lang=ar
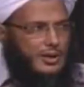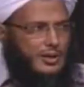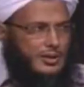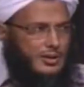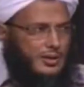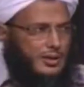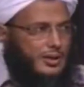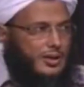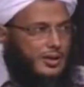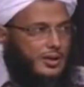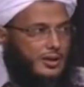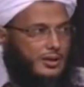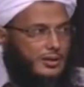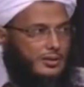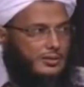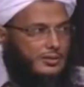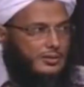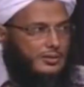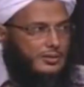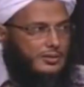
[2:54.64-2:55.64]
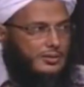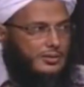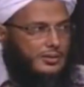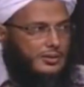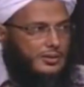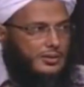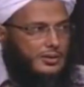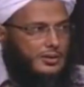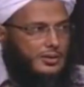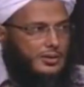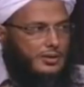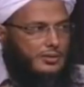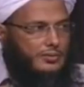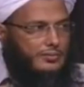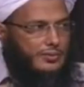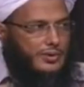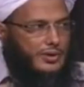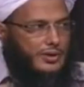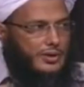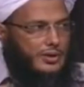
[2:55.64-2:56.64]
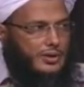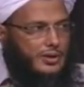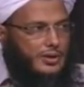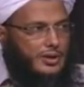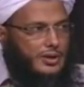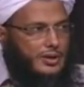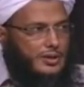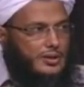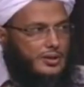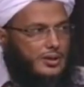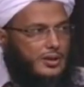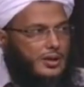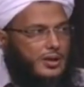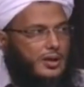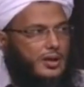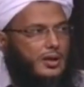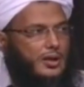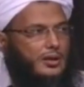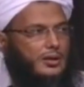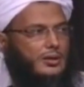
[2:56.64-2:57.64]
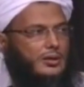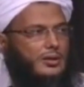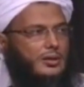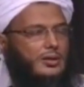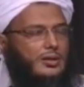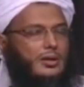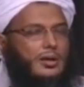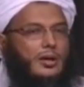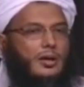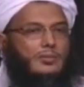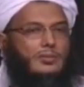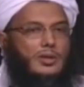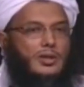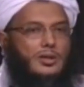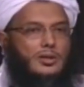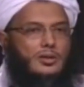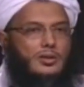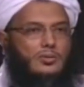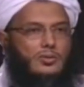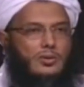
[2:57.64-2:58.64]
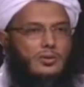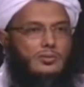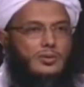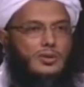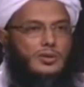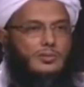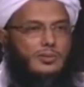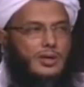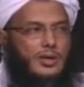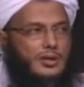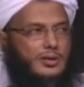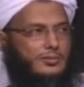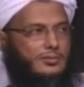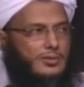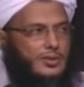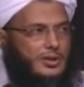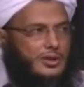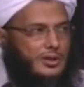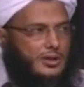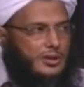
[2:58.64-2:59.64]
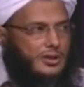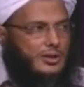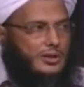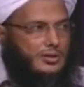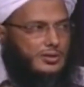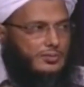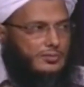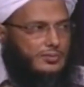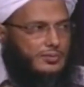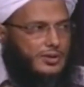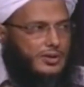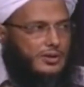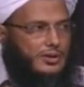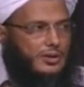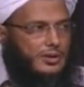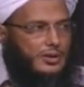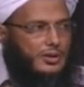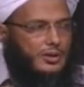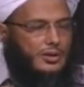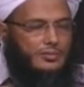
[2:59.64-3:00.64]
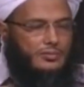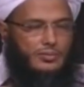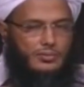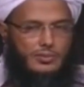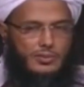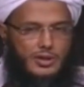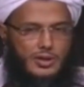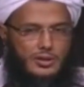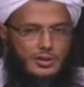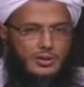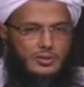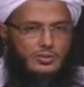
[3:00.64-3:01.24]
هيئة الذكاء فهيئة الذكاء لا بد أن تكون معتبرة في الدين الذي هم فيه فمثلا